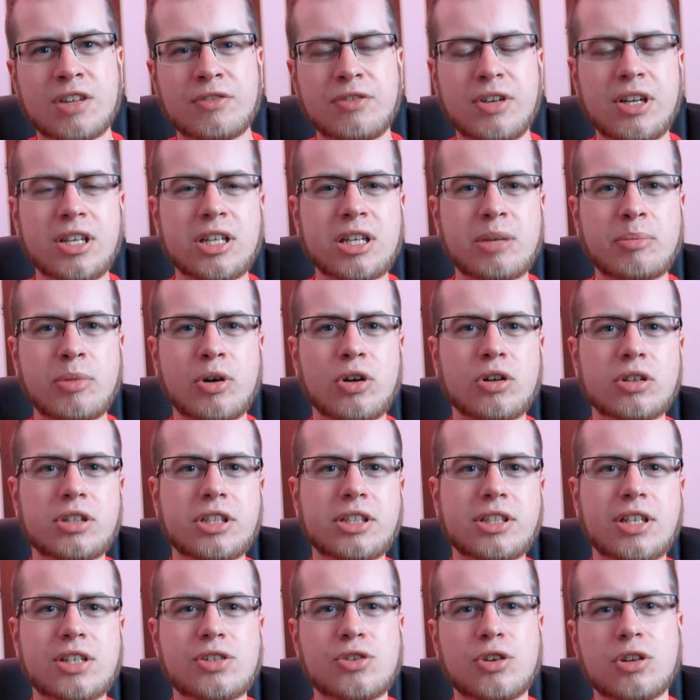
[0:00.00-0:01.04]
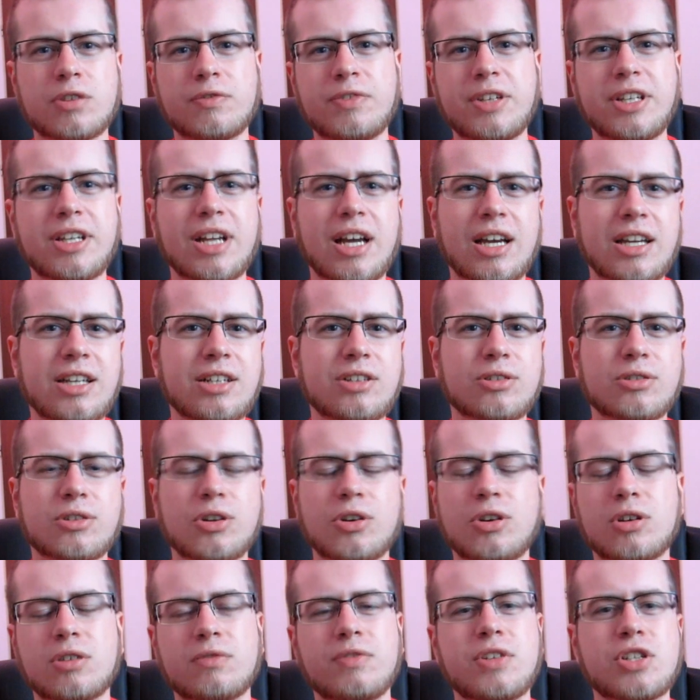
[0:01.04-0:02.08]
will ich aber auch nicht, dass irgendwie Neid
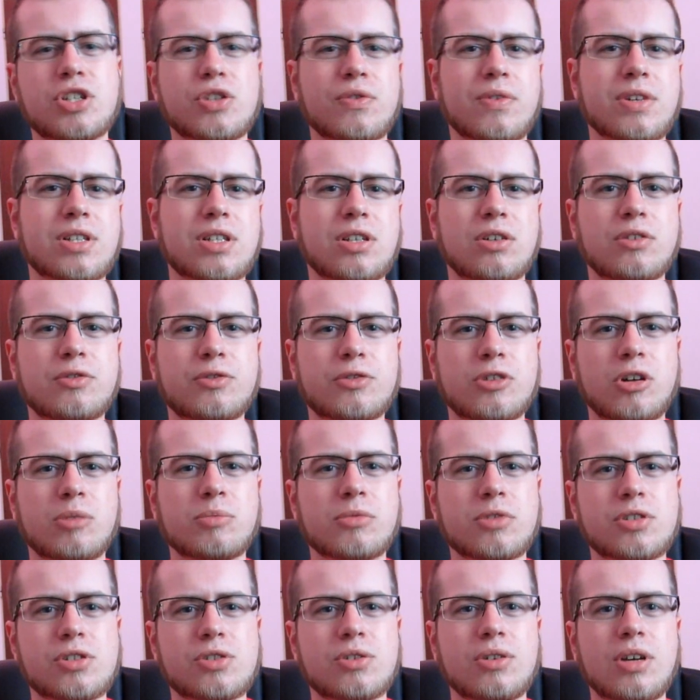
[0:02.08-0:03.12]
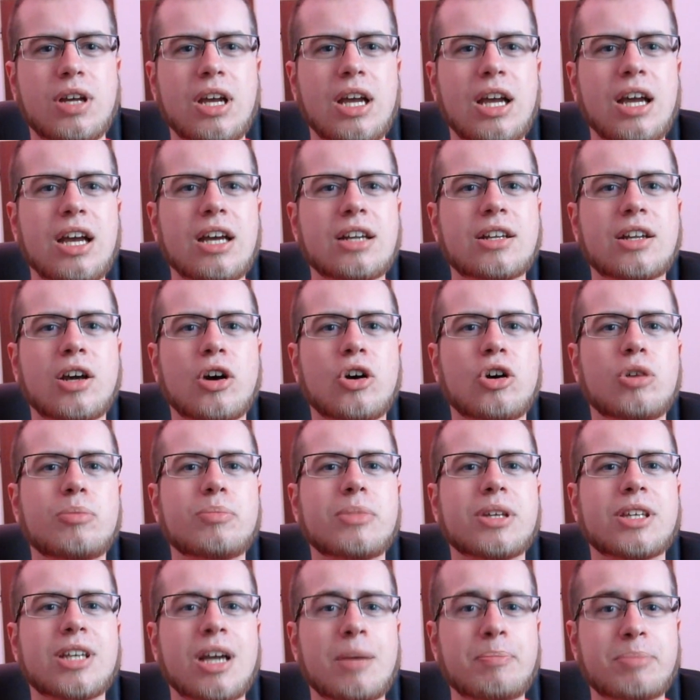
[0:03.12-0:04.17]
oder irgendwie sowas aufkommt und so.
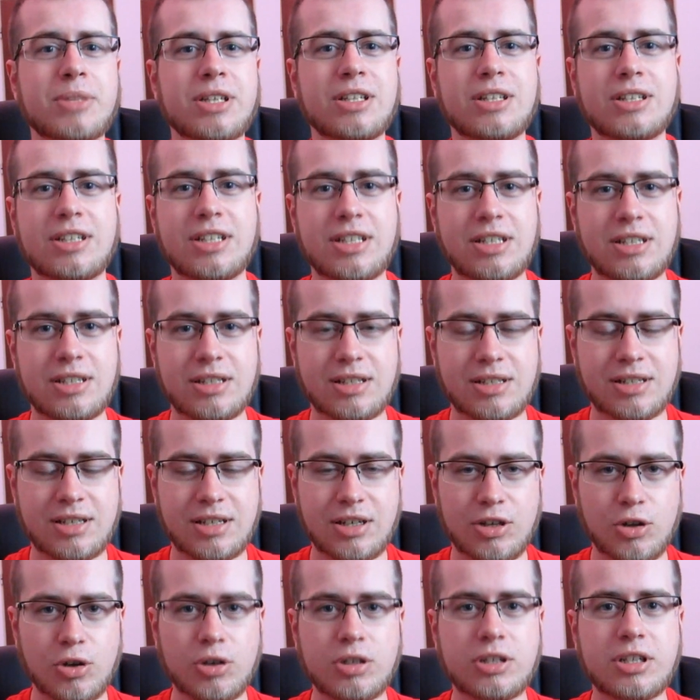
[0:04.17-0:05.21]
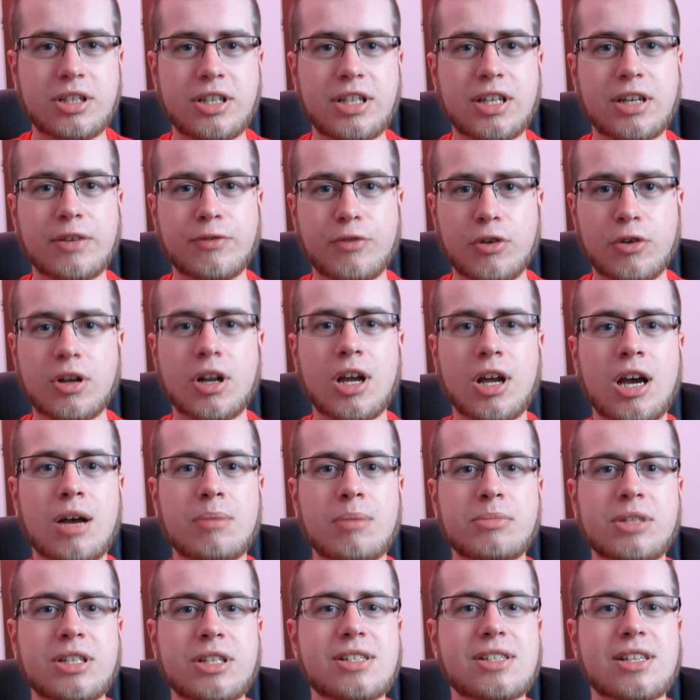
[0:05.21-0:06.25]
Darum, ich habe die, die Leute, die gewonnen
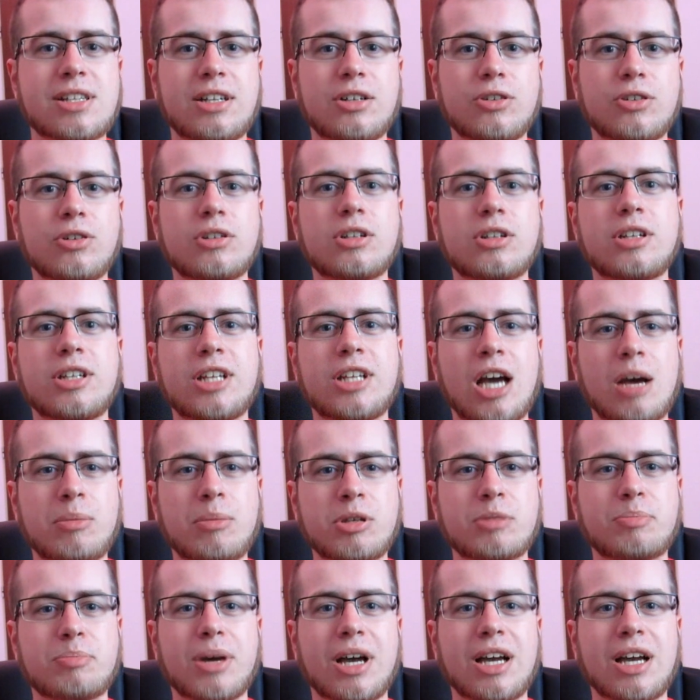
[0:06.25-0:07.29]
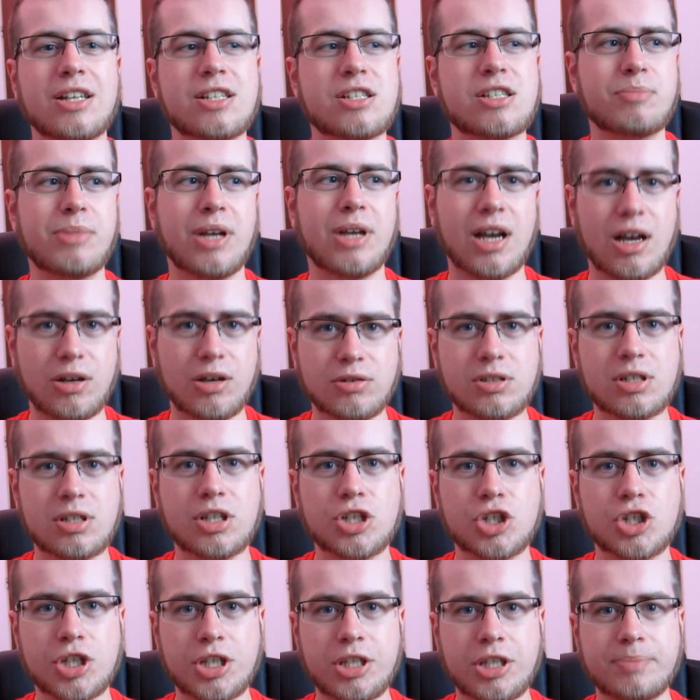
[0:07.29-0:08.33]
haben, die zehn Leute, die habe ich bereits mir
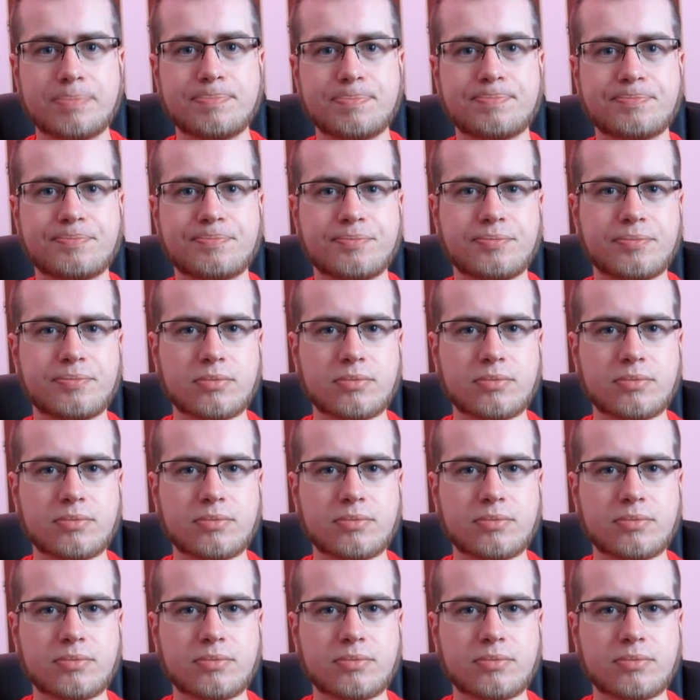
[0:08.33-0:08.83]
rausgeschrieben.